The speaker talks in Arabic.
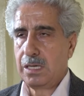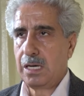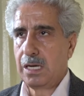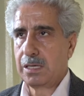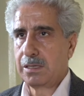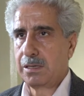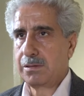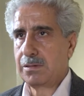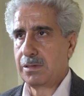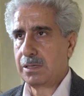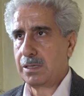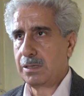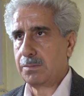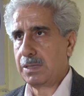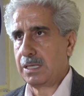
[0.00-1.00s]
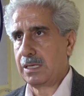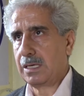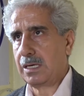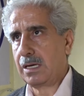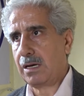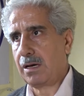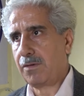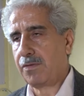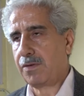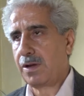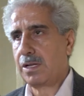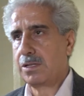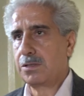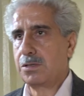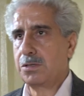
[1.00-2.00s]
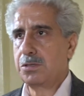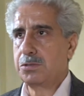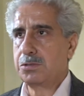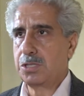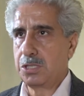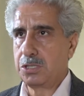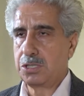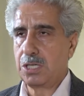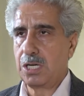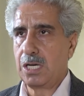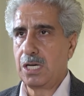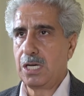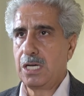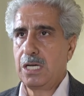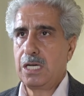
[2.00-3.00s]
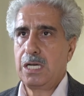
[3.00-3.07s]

الكثيرين من افراد جيشها